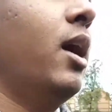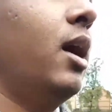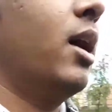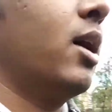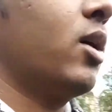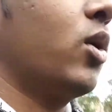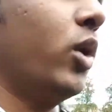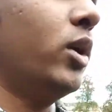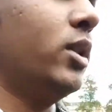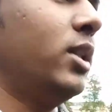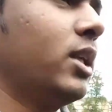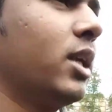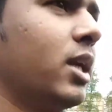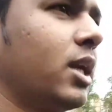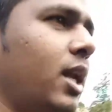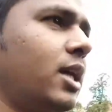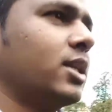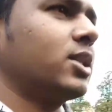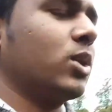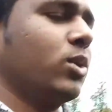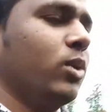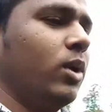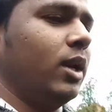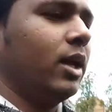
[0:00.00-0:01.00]
কয়দিন
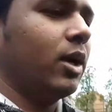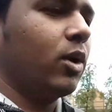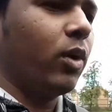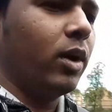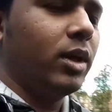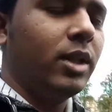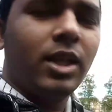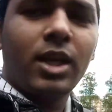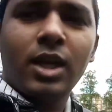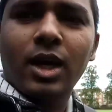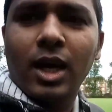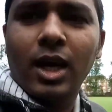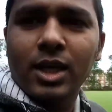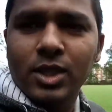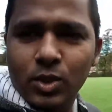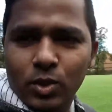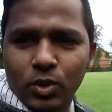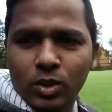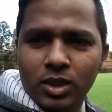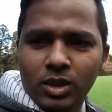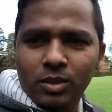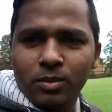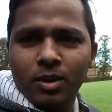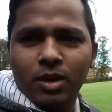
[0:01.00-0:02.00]
ক্লাস করলে কয়দিন কাজ
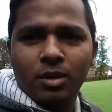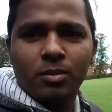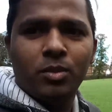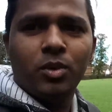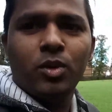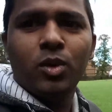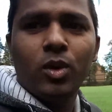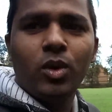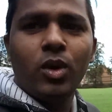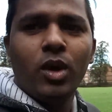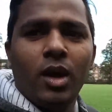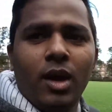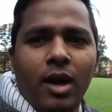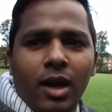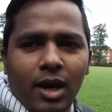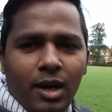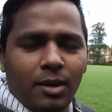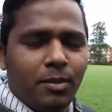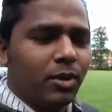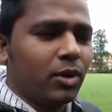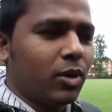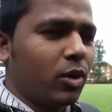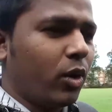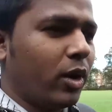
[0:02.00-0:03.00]
করতে পারবো
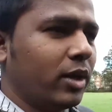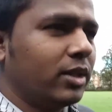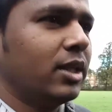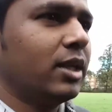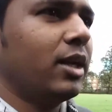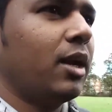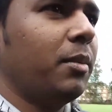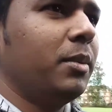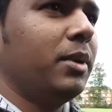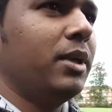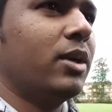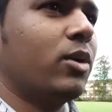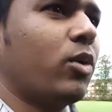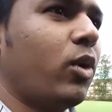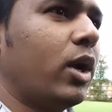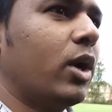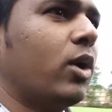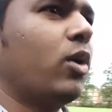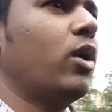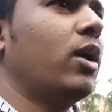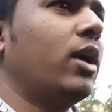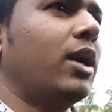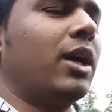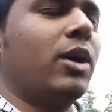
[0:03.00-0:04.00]
এবং কয়দিন আমি কয়
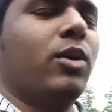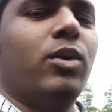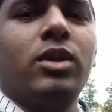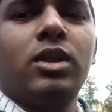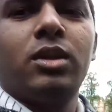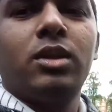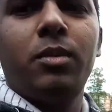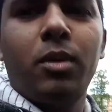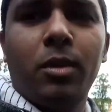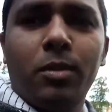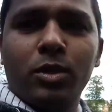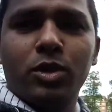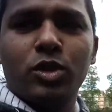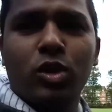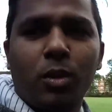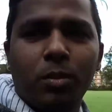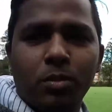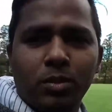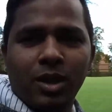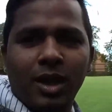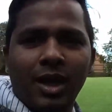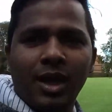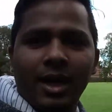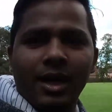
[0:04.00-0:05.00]
ঘন্টা করতে পারবো
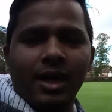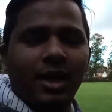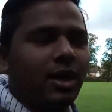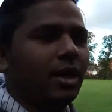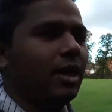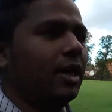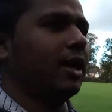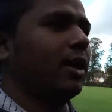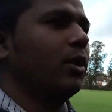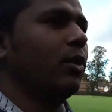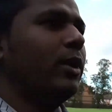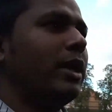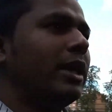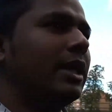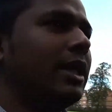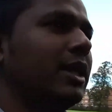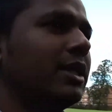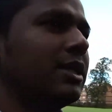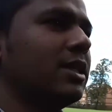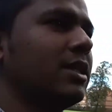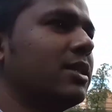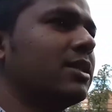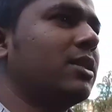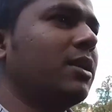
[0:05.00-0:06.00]
সপ্তাহে উইকলি
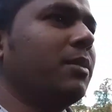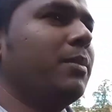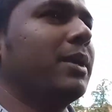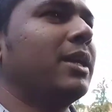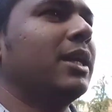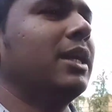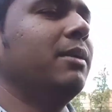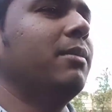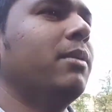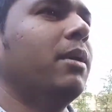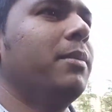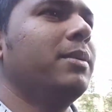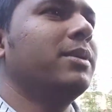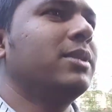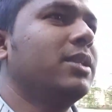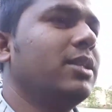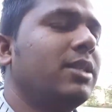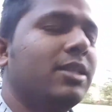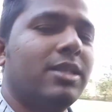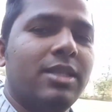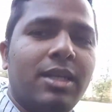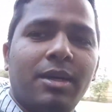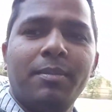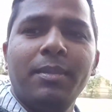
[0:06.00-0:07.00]
সিস্টেমে কিভাবে
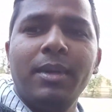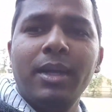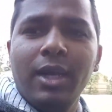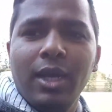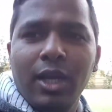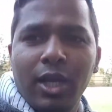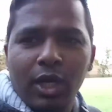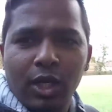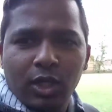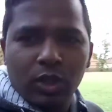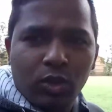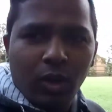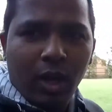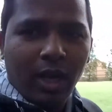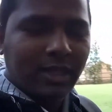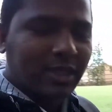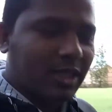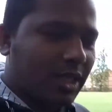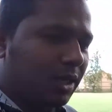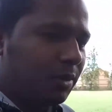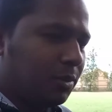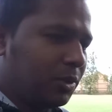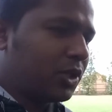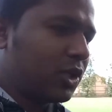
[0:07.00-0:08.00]
সিস্টেম তো
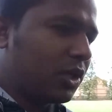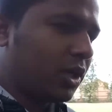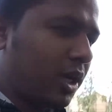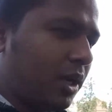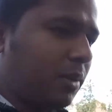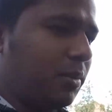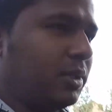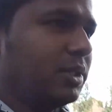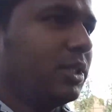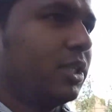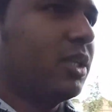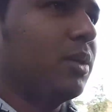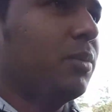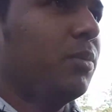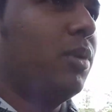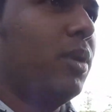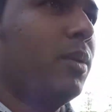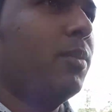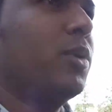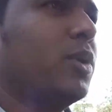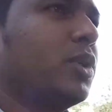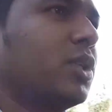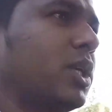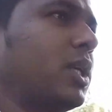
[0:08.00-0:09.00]
আজকের বিষয়টা আমি যেটা
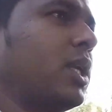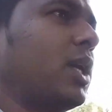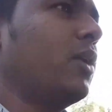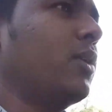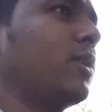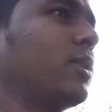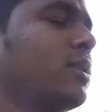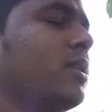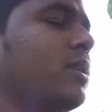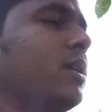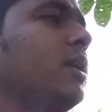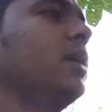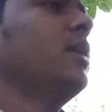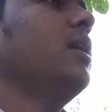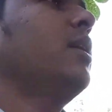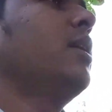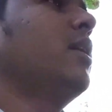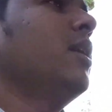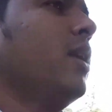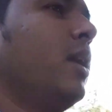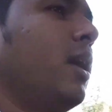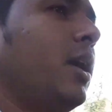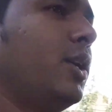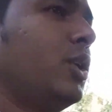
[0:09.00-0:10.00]
বলবো সেটা হচ্ছে
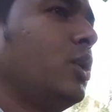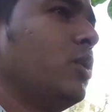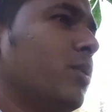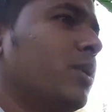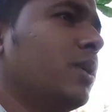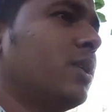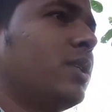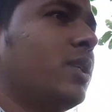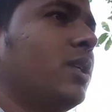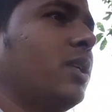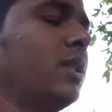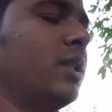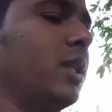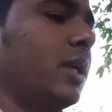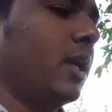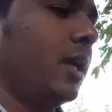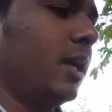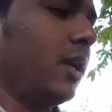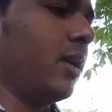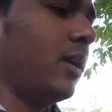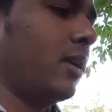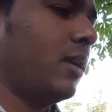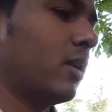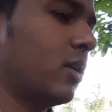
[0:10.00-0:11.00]
ইউনিভার্সিটিতে
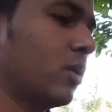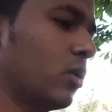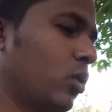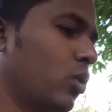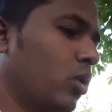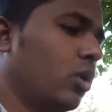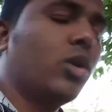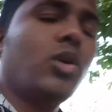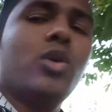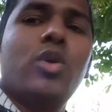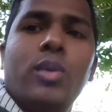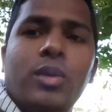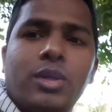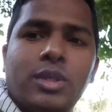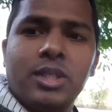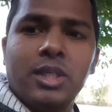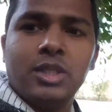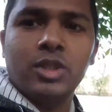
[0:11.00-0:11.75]
কোন কোর্সের